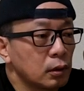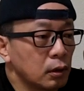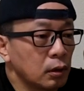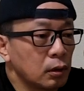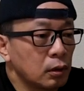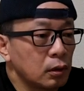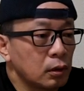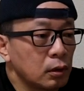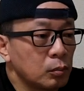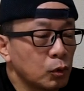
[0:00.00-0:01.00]

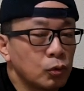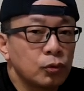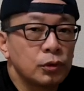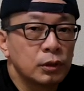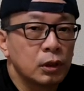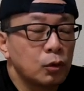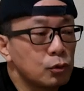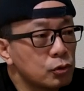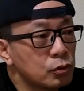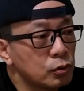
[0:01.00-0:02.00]
えーま本当にね
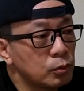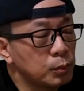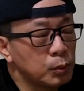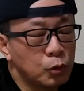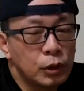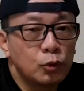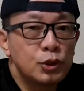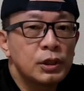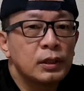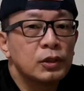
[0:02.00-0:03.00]
50微妙な
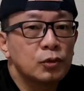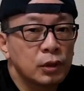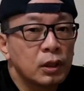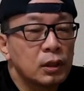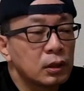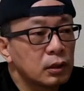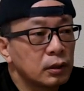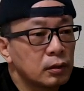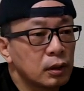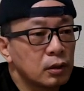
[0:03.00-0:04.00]
年なんですよね
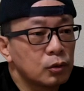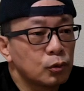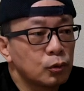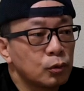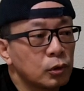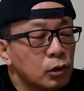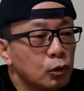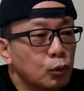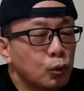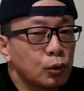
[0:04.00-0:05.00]
その
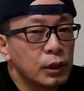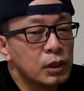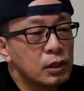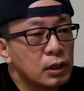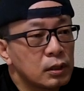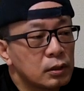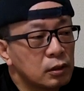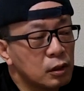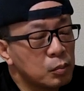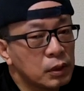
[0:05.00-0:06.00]
高齢者
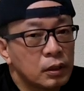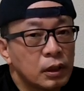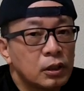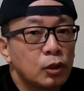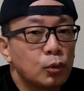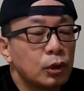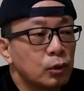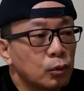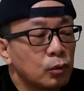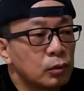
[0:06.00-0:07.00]
ではまだないやろうけ
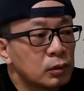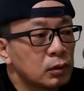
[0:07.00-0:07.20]
ど